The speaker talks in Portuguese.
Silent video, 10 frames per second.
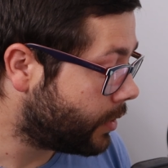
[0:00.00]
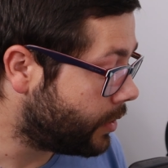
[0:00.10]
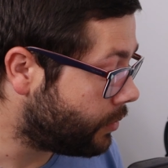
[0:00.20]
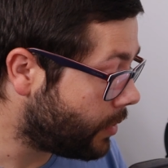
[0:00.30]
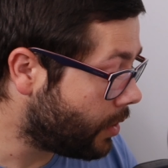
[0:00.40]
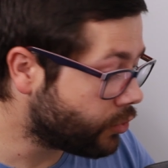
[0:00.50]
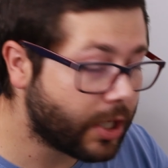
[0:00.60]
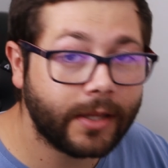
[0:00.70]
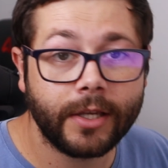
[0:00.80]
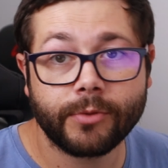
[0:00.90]
Portanto, eu
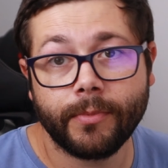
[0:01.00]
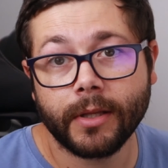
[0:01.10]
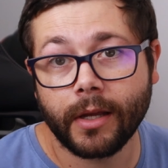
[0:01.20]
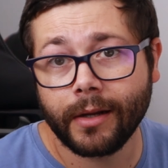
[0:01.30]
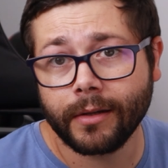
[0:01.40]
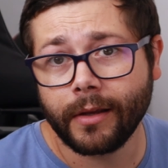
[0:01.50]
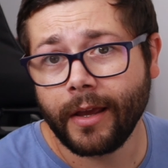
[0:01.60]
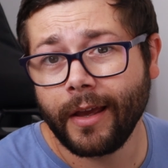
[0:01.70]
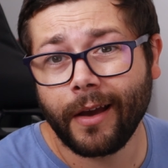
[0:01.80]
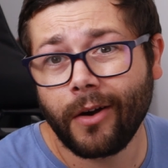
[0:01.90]
já andei a experimentar,
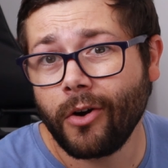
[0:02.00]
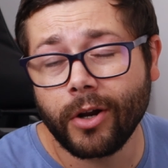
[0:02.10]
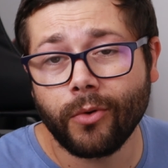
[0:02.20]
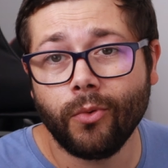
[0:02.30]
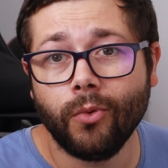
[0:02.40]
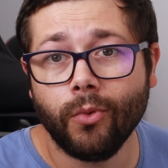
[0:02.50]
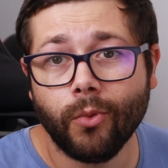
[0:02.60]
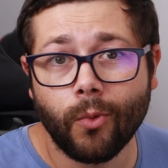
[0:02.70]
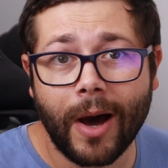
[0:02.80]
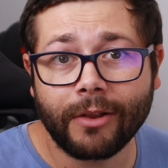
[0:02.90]
é, agora
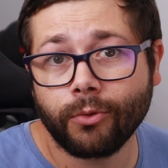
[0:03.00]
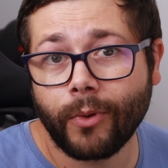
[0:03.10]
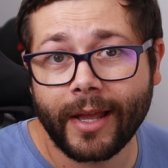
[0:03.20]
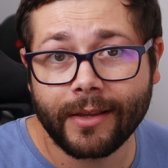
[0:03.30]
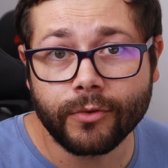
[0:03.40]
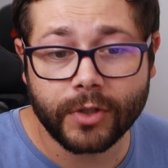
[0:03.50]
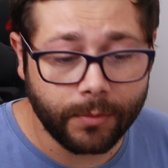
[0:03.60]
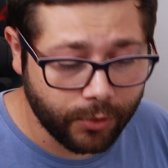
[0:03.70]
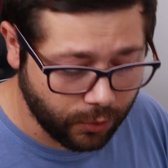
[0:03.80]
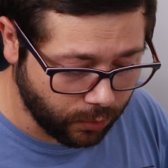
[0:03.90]
o, o, ato é tão
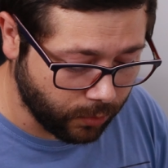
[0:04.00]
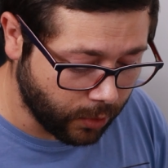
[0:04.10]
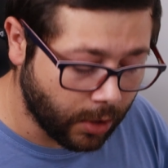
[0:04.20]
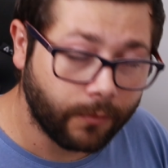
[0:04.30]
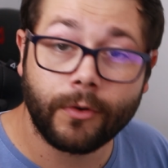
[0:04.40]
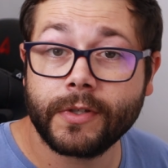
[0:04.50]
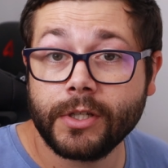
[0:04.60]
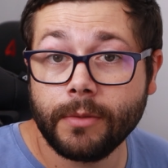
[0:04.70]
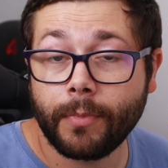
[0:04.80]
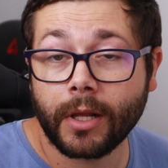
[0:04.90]
simples como
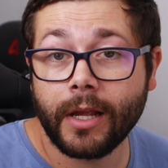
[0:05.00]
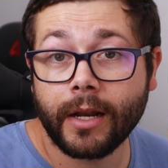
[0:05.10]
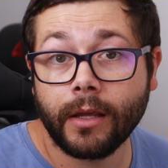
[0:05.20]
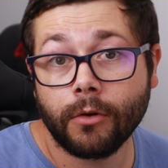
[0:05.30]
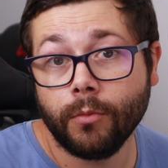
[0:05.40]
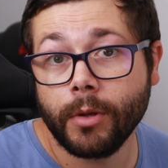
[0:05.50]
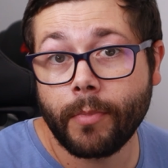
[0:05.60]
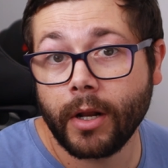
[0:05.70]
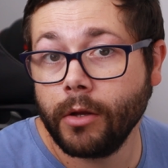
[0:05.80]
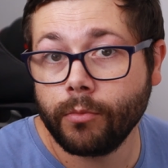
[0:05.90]
vocês emparelharem, como
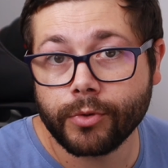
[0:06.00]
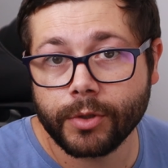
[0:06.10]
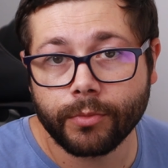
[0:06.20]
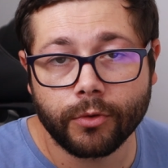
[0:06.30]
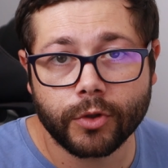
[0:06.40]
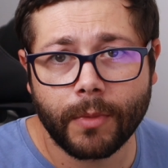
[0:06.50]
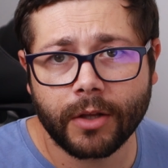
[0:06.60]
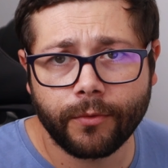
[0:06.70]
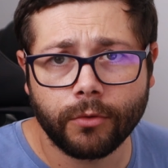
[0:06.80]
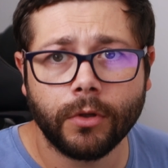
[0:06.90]
emparelham, por exemplo, no
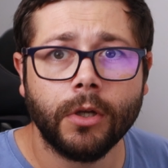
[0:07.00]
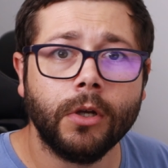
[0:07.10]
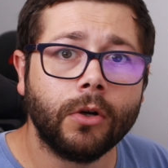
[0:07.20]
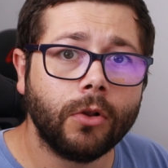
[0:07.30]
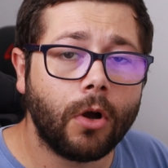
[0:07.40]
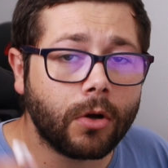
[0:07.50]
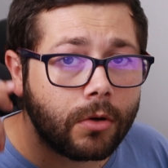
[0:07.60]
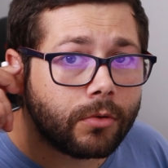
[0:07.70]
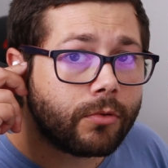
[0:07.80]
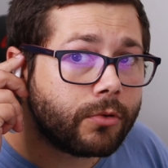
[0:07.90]
smartphone,
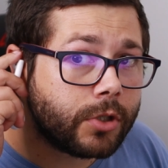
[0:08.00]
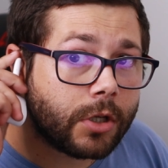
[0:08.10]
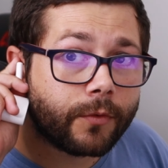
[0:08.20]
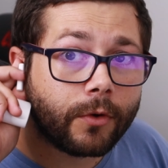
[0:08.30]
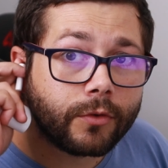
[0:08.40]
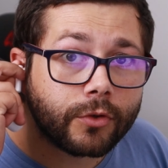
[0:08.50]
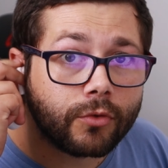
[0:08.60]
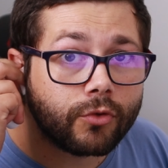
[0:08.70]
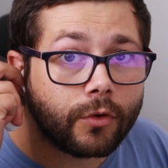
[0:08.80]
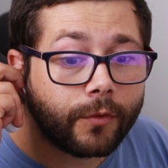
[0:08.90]
colocam os earphones
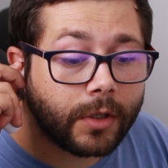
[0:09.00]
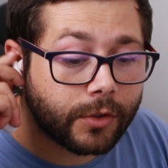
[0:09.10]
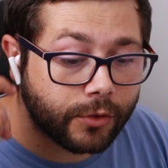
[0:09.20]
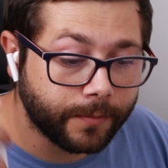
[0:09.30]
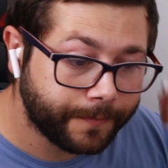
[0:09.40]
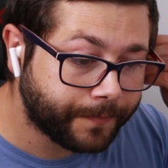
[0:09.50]
nos ouvidos